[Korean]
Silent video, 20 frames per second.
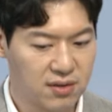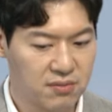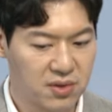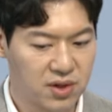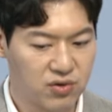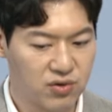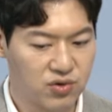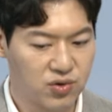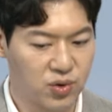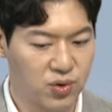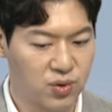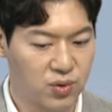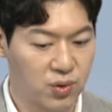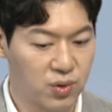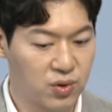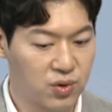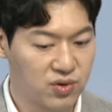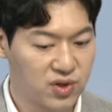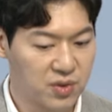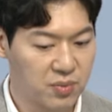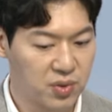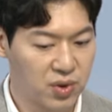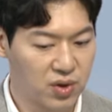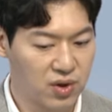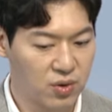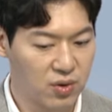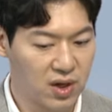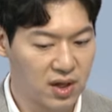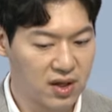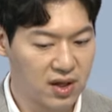그 미국 조육 고용
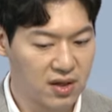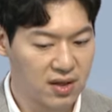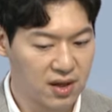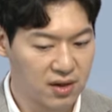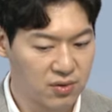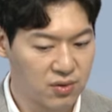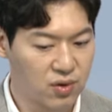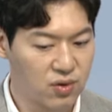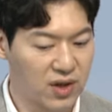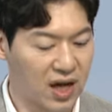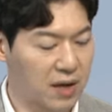지표를 확인하고